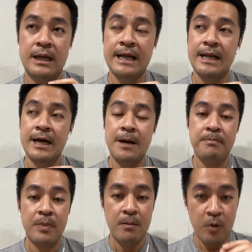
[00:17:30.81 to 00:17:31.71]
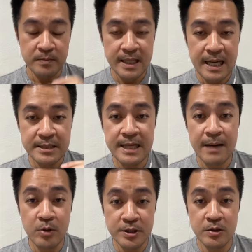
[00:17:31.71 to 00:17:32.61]
อะไรนะครับผมจะรักษา
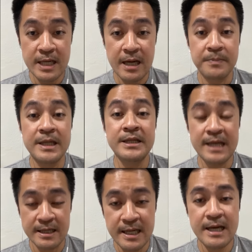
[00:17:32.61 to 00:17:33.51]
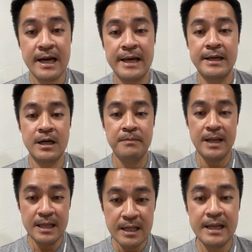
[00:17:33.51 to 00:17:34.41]
บทสนทนากับคริสตจักรได้ยังไงก็
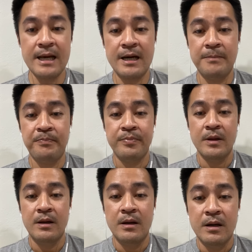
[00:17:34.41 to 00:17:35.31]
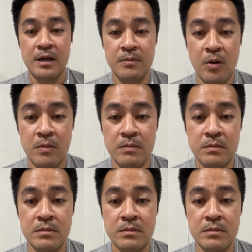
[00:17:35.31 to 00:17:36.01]
เป็นเรื่องนี้ครับคือผม